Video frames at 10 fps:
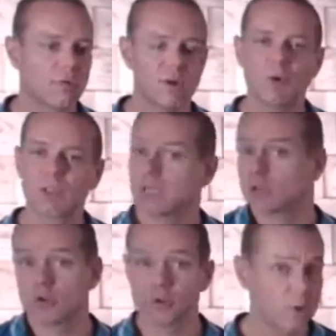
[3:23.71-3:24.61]
vraiment
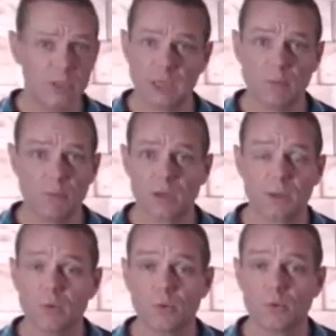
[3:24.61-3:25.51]
intéressants sur lesquels moi
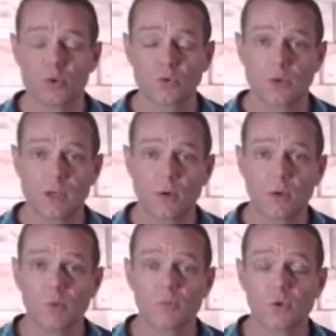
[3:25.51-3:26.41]
euh, je vais
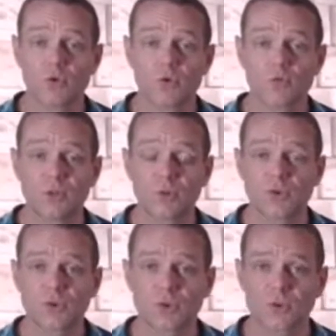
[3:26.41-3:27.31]
euh, je vais de
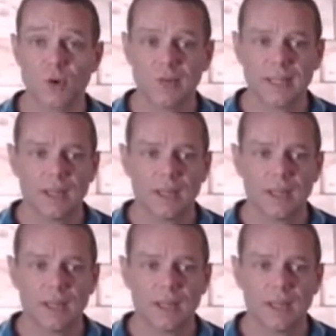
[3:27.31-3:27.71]
temps en temps.